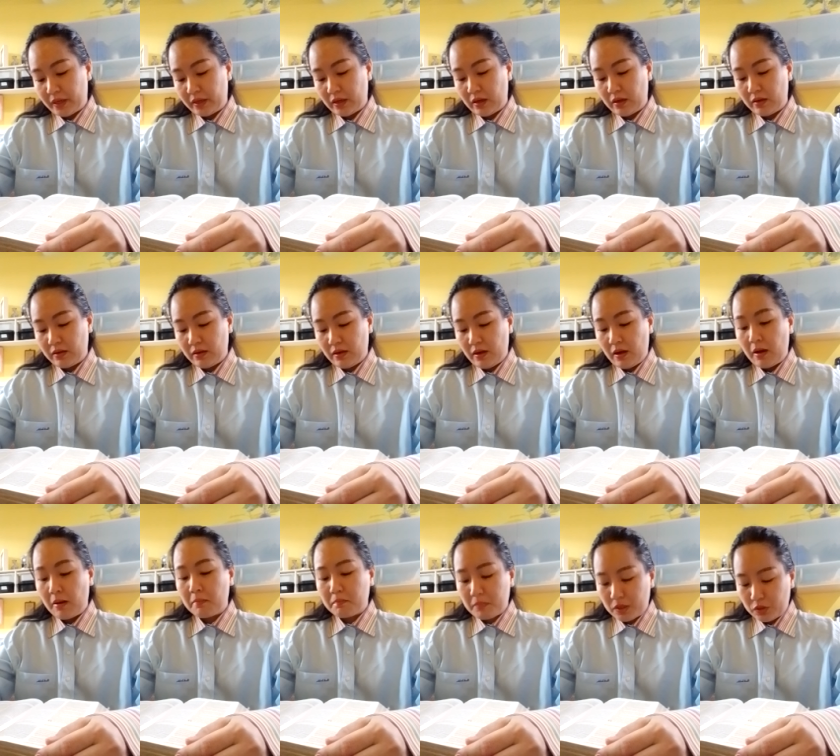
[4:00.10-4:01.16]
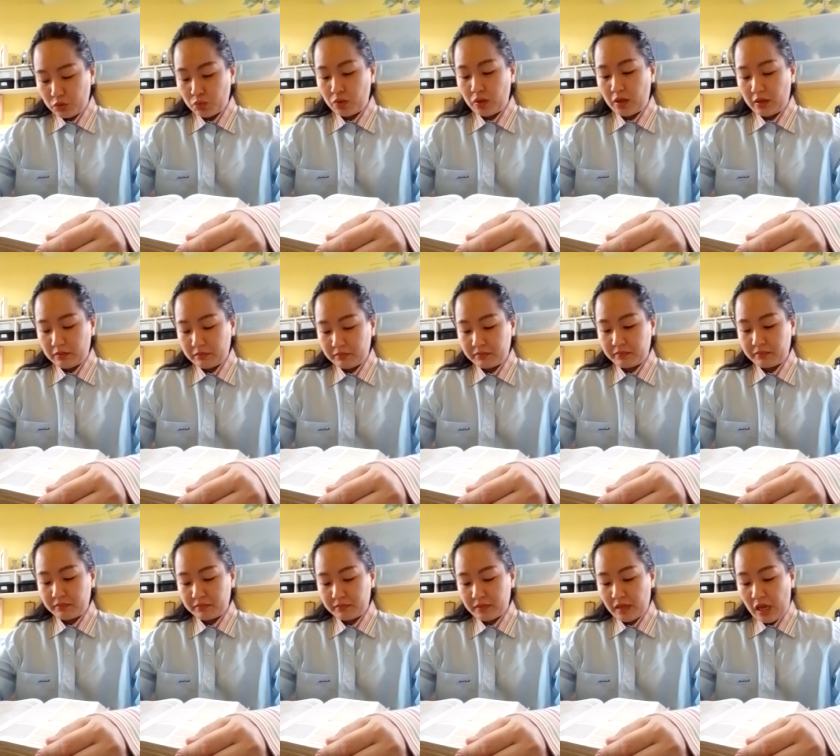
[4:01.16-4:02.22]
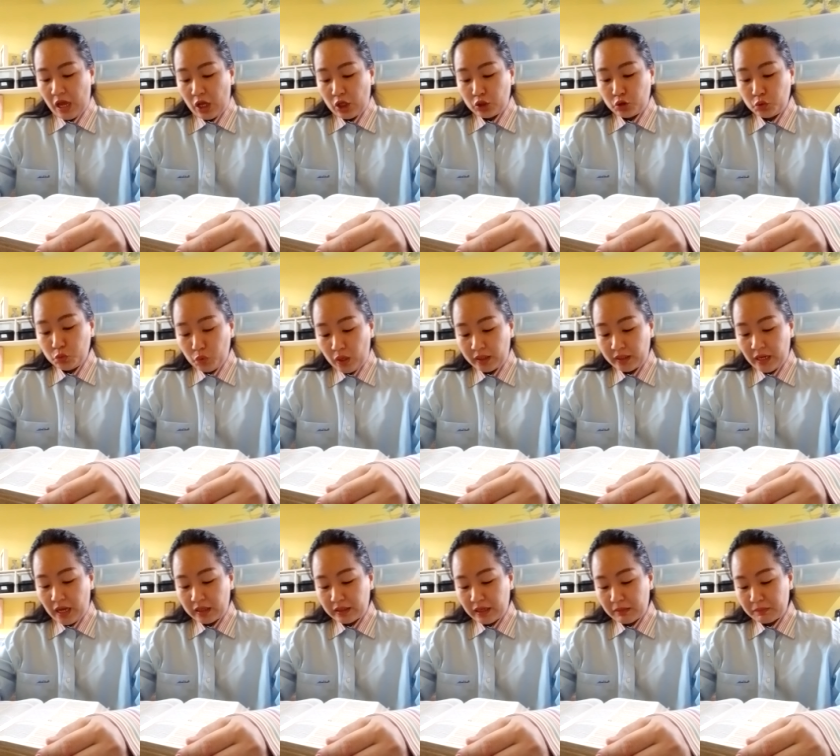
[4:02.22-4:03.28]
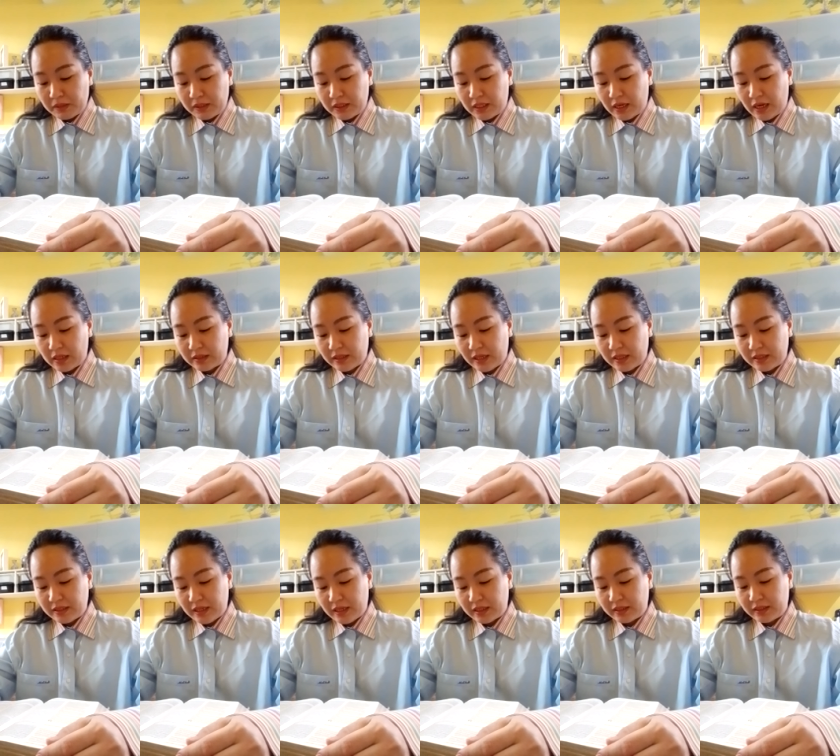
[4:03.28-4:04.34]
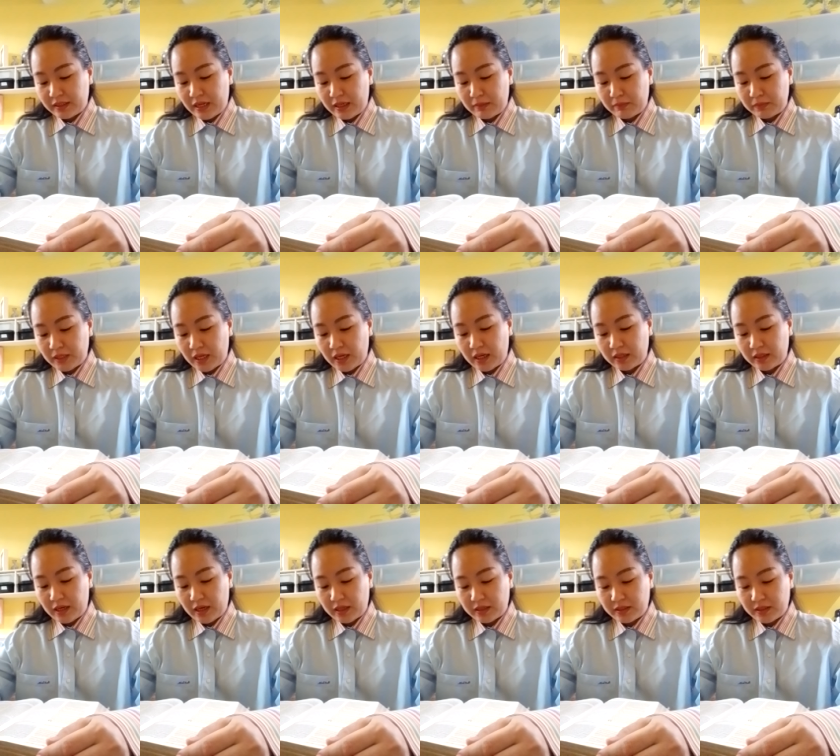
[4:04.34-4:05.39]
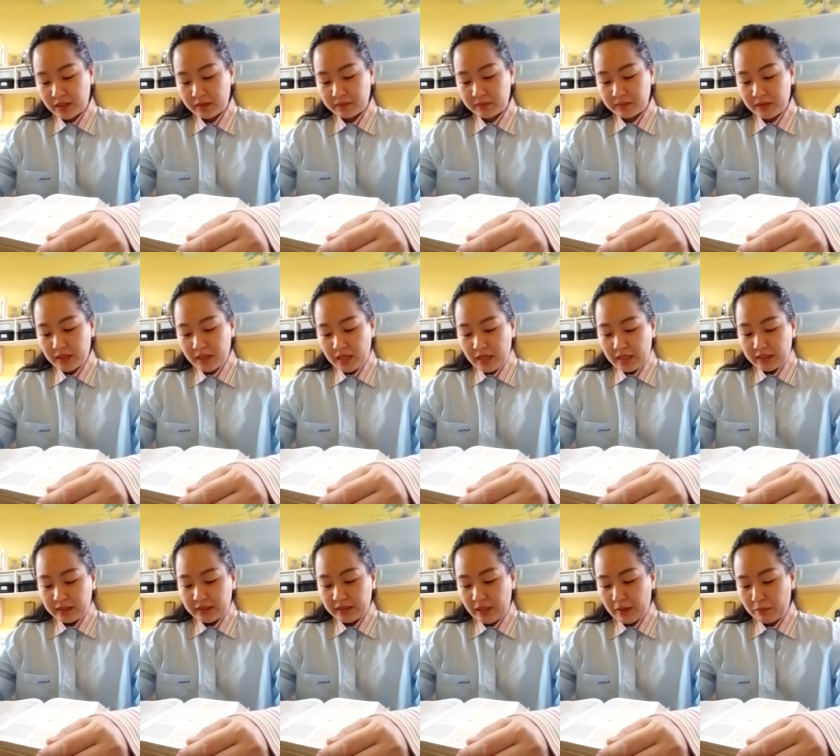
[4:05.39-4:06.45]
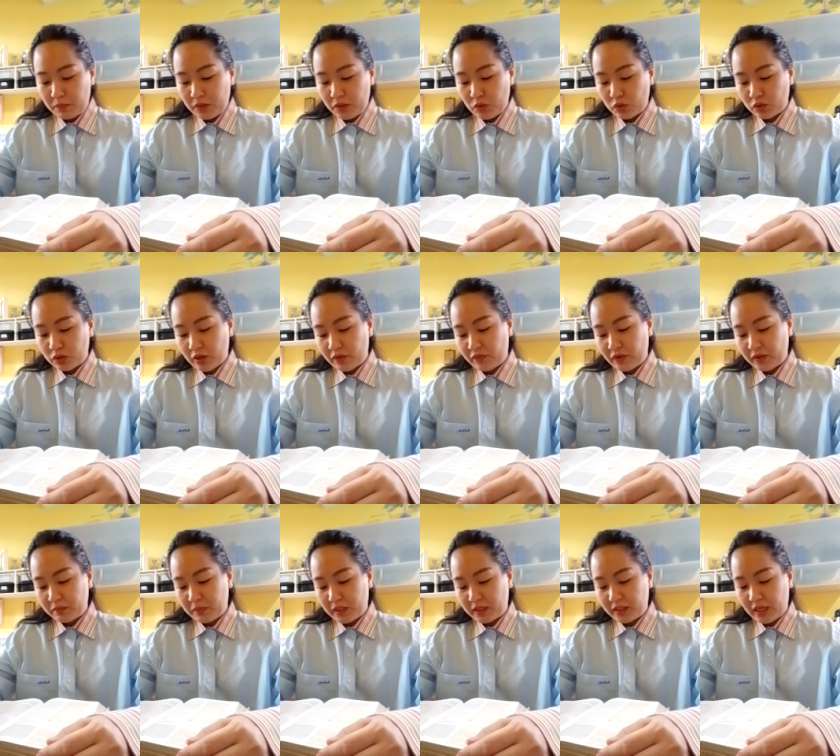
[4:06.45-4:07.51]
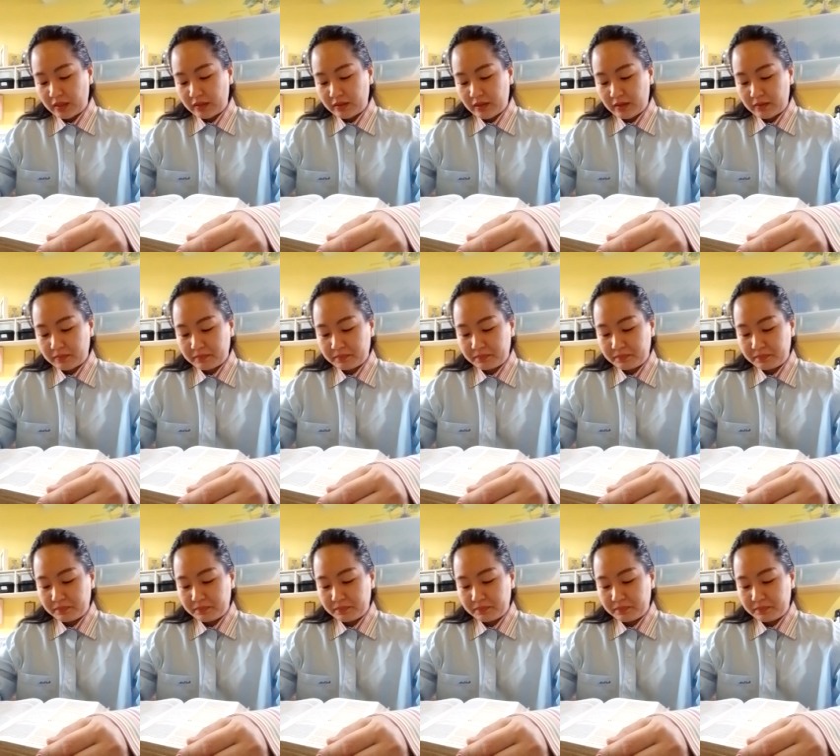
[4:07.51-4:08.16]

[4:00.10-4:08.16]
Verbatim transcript: mereka, majulah. Tuhan akan menyerahkannya ke dalam tangan raja. Tetapi Yosafat bertanya,